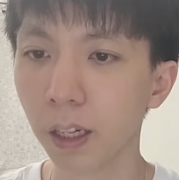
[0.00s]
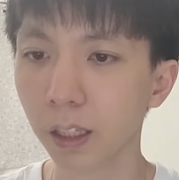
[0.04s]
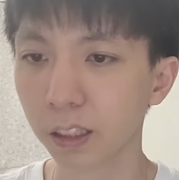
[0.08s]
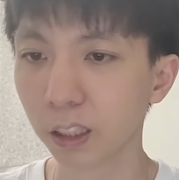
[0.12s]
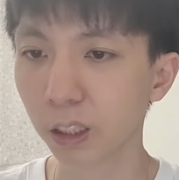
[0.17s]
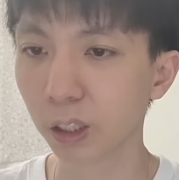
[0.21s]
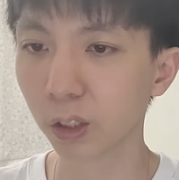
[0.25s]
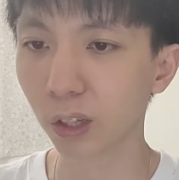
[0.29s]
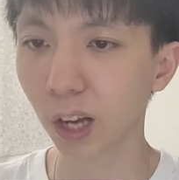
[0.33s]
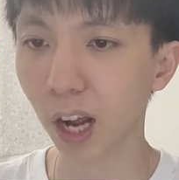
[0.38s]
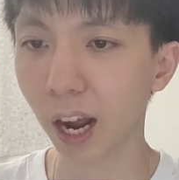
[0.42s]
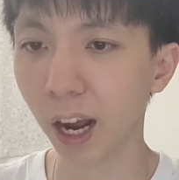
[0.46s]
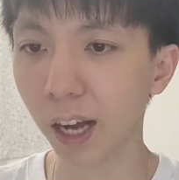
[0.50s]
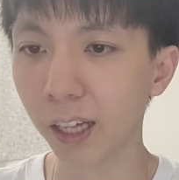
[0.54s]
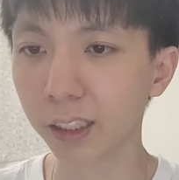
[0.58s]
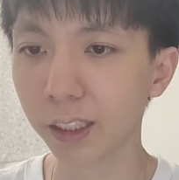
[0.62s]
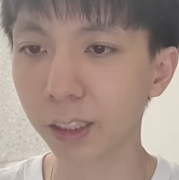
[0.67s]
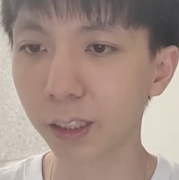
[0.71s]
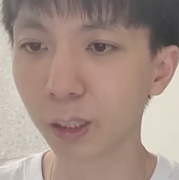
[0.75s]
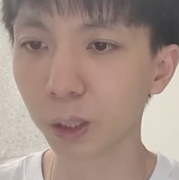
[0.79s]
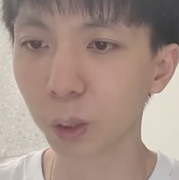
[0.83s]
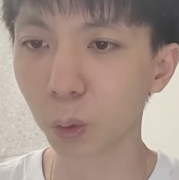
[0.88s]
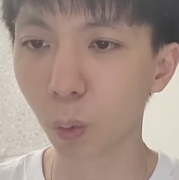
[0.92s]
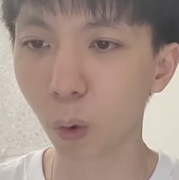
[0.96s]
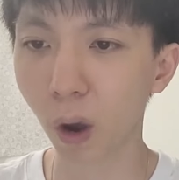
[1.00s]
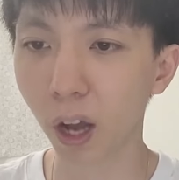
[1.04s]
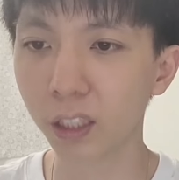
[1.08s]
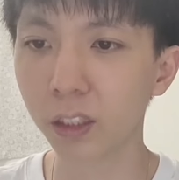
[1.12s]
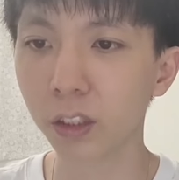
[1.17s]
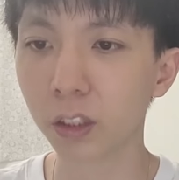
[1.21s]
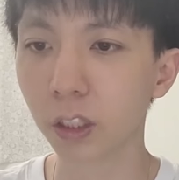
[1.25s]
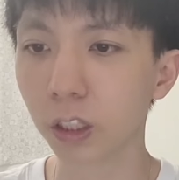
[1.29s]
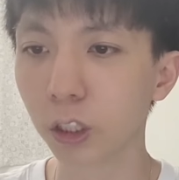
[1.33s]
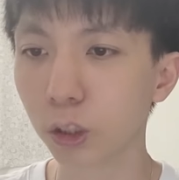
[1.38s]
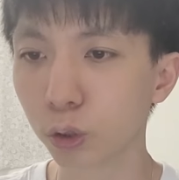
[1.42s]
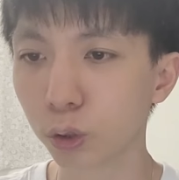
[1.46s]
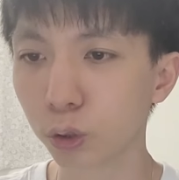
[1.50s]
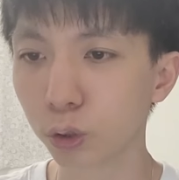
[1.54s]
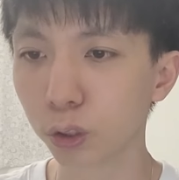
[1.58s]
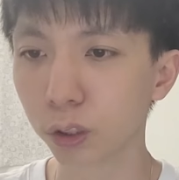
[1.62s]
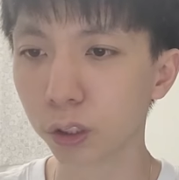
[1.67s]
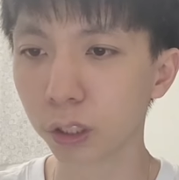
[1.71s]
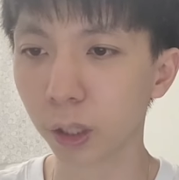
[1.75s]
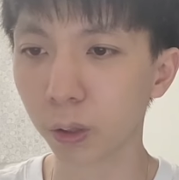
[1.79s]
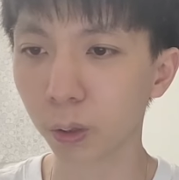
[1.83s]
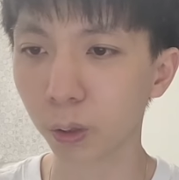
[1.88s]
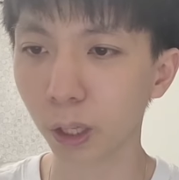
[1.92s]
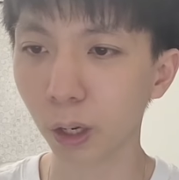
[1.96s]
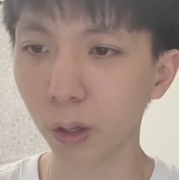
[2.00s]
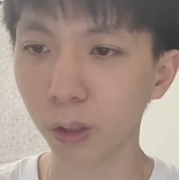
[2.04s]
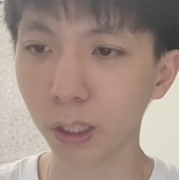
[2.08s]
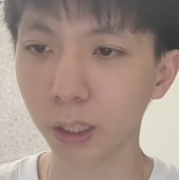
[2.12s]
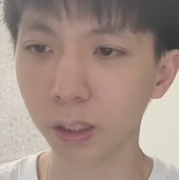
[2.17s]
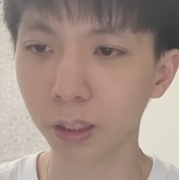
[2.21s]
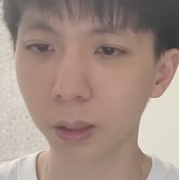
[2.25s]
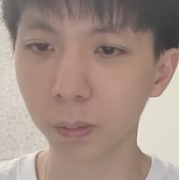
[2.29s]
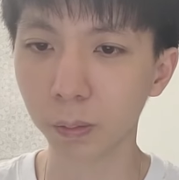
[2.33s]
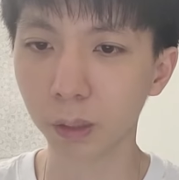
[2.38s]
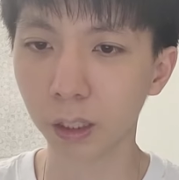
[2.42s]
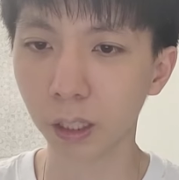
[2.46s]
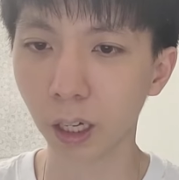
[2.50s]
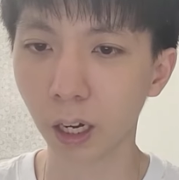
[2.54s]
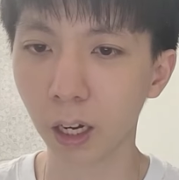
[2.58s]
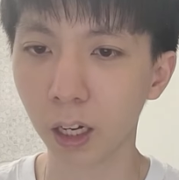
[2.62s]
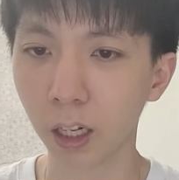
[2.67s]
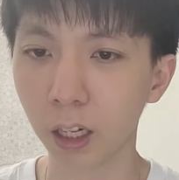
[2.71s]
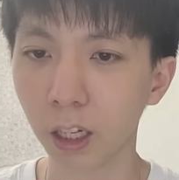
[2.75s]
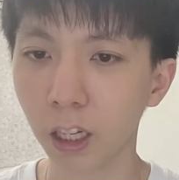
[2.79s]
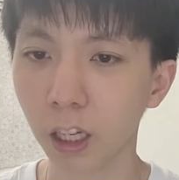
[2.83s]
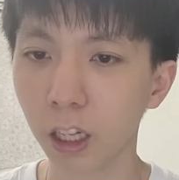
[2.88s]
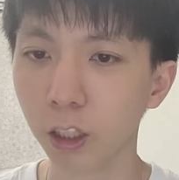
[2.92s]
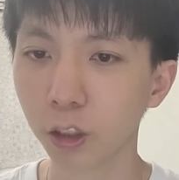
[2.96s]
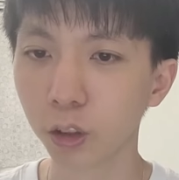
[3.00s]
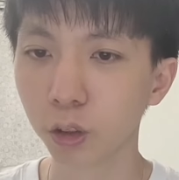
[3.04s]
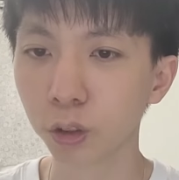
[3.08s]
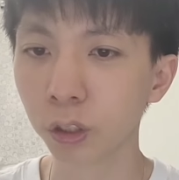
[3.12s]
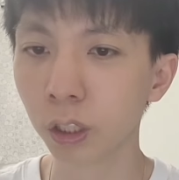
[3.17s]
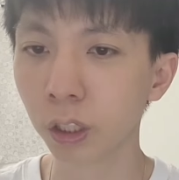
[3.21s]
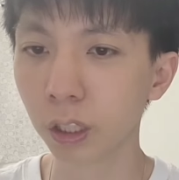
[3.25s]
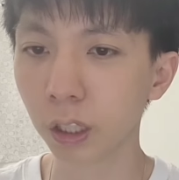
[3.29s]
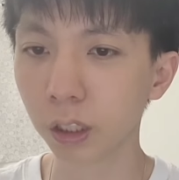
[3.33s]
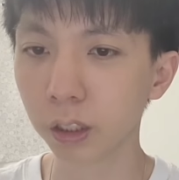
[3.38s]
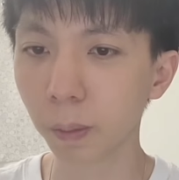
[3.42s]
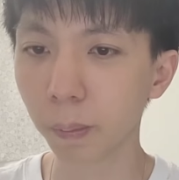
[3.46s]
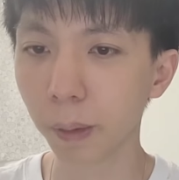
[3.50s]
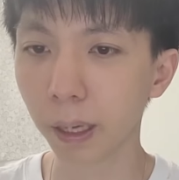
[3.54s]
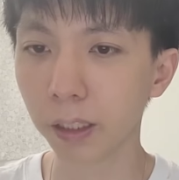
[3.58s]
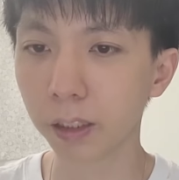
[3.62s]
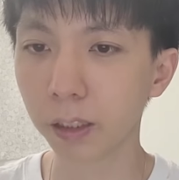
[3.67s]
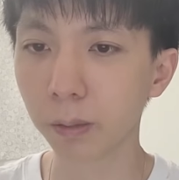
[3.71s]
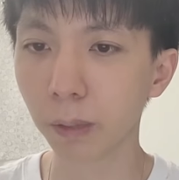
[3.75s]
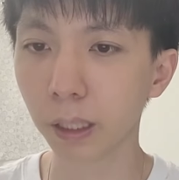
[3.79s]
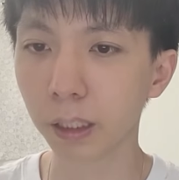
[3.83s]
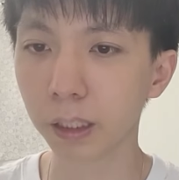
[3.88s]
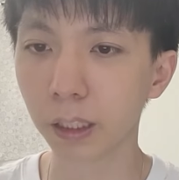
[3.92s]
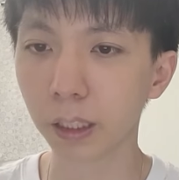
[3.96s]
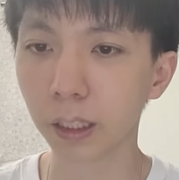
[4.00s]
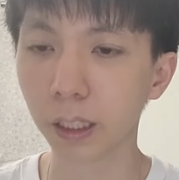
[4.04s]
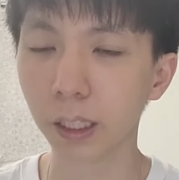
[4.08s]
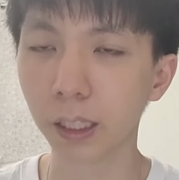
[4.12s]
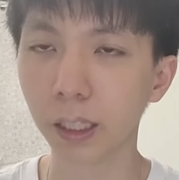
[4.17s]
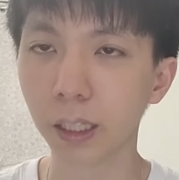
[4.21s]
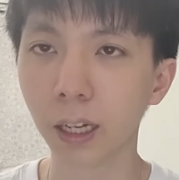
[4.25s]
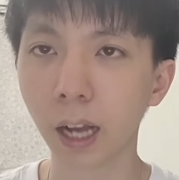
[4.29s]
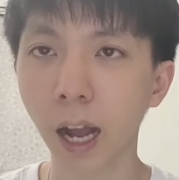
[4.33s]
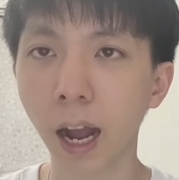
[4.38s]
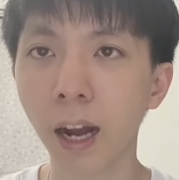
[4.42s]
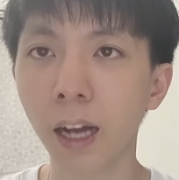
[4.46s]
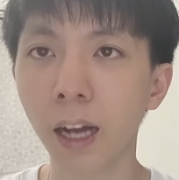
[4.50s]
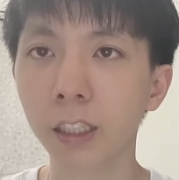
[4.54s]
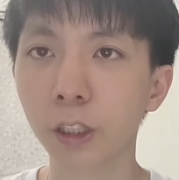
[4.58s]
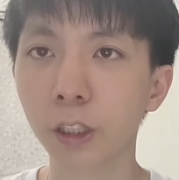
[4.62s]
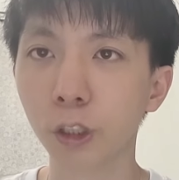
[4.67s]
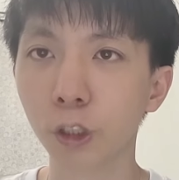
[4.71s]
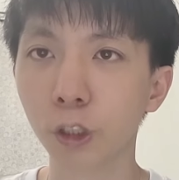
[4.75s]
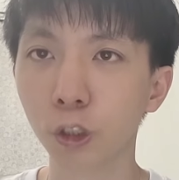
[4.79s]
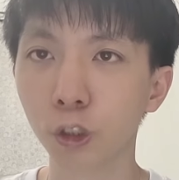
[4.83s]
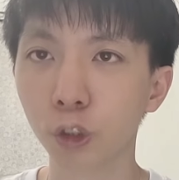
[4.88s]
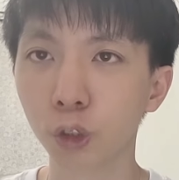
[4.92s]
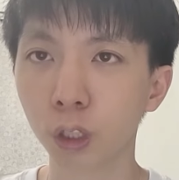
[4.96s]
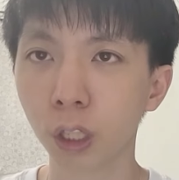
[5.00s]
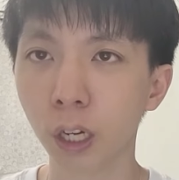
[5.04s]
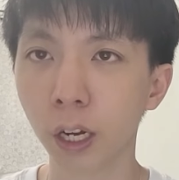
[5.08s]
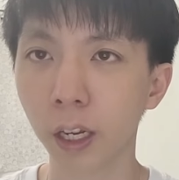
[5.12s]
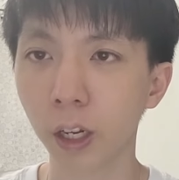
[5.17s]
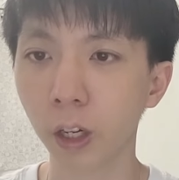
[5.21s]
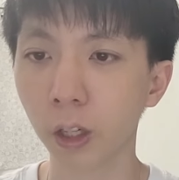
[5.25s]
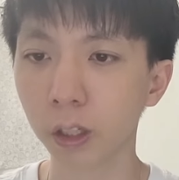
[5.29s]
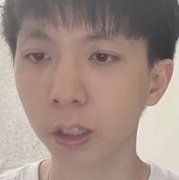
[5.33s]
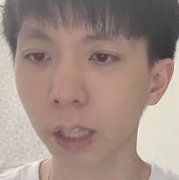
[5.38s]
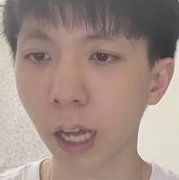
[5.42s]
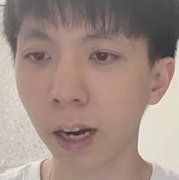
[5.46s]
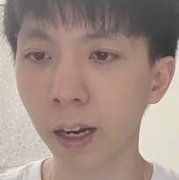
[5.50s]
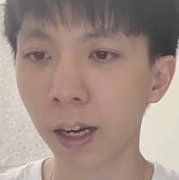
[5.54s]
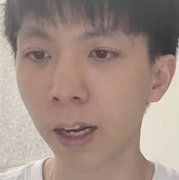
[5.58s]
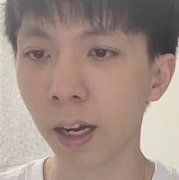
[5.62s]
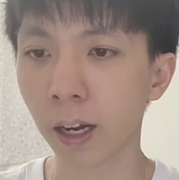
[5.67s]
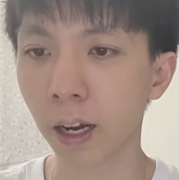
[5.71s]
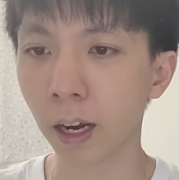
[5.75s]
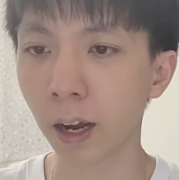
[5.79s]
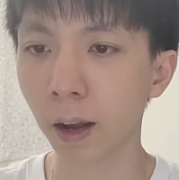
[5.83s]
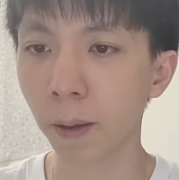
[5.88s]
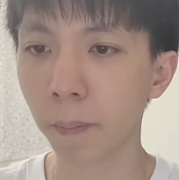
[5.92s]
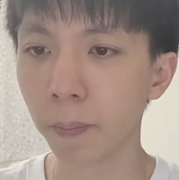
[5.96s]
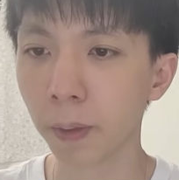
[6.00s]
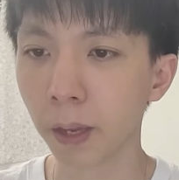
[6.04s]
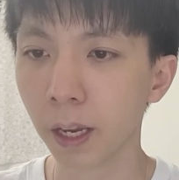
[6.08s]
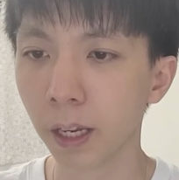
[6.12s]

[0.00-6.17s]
그래서 강아지는 완전히 죽은 채로 태어났습니다. 주님께서 말씀하시길 강아지를 취하여 닦아라.